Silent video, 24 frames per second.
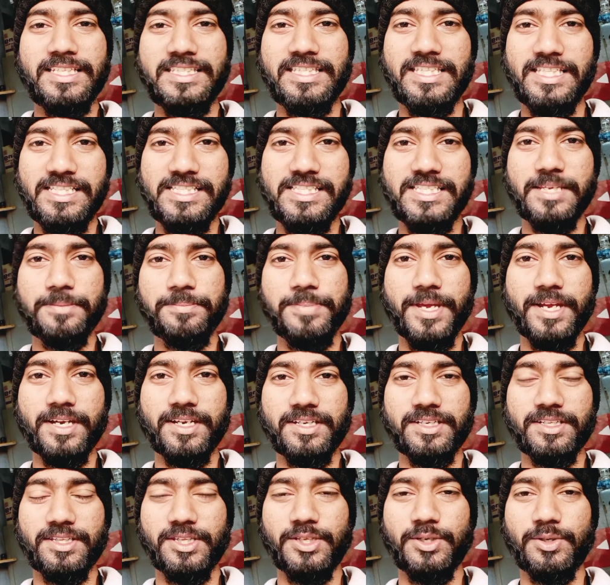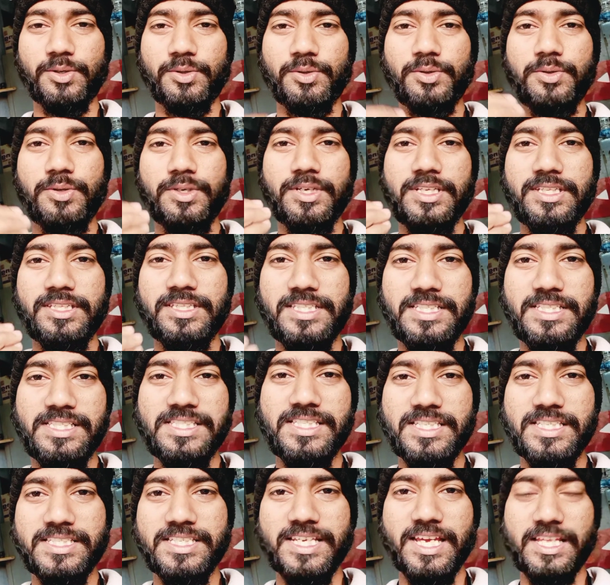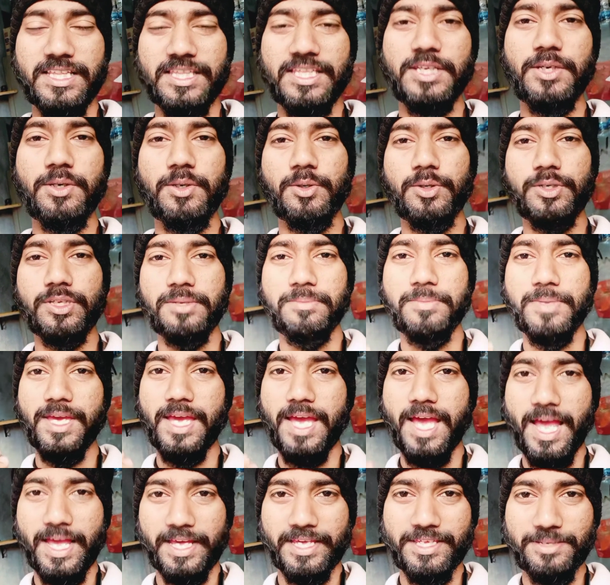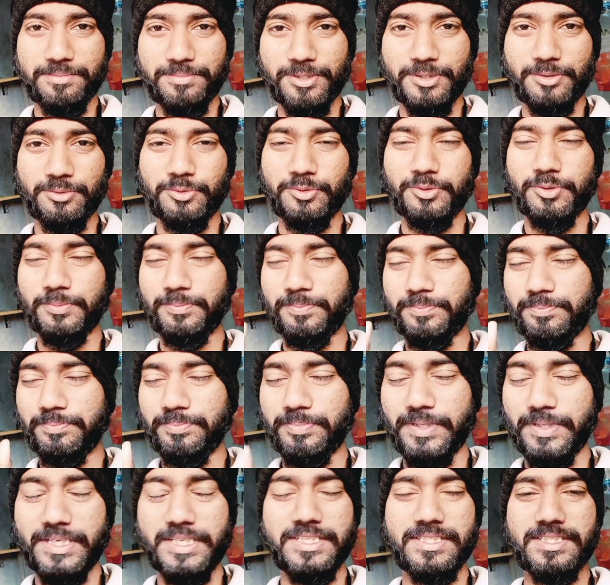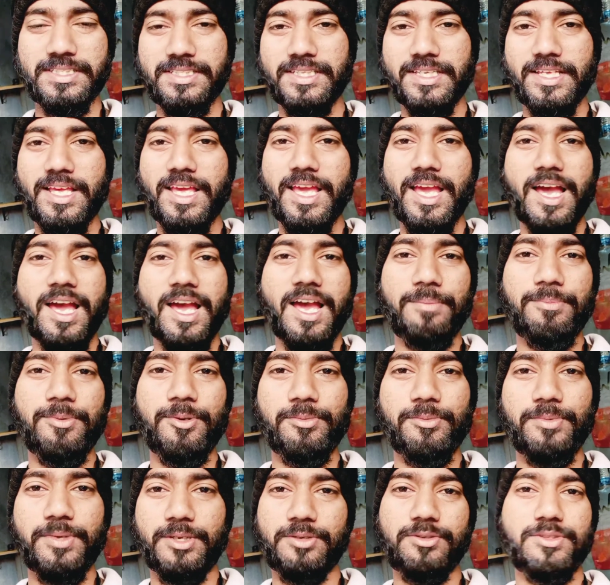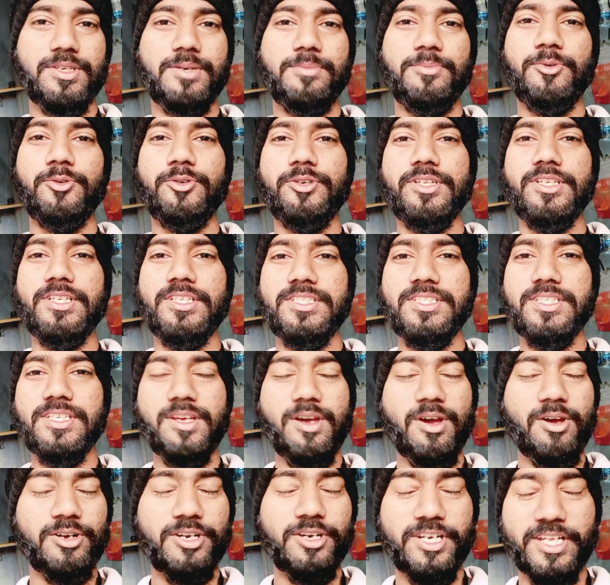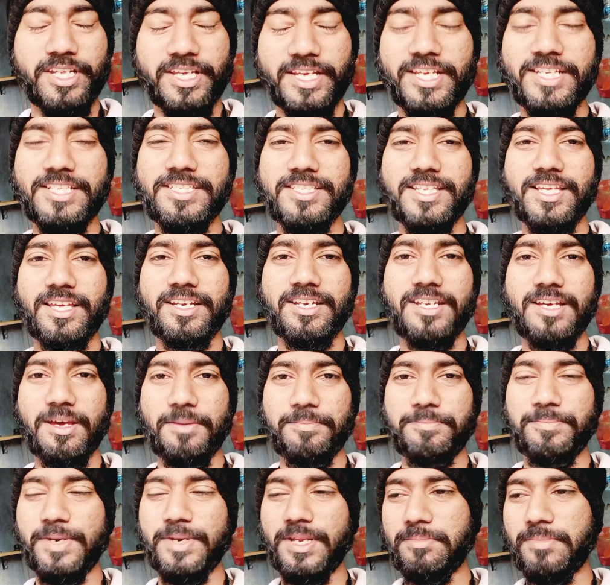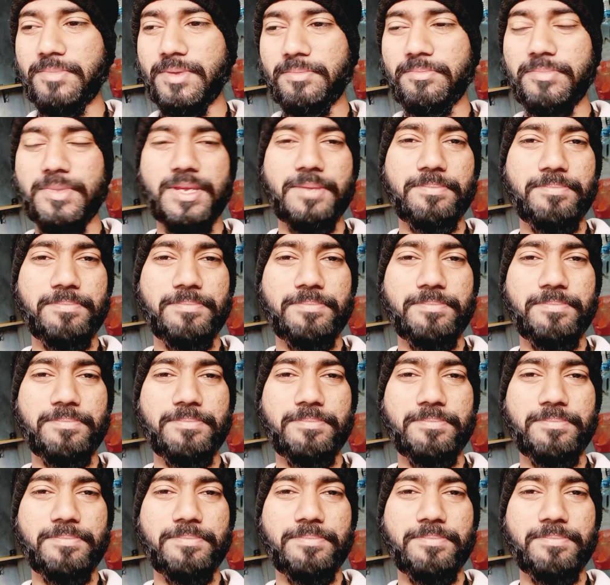दिल से प्यार करते हो दिल से चाहते हो कि मैं आगे बढ़ूँ तो प्लीज़ आप लोग मेरे को सपोर्ट कीजिए और ढेर सारा अपने मम्मी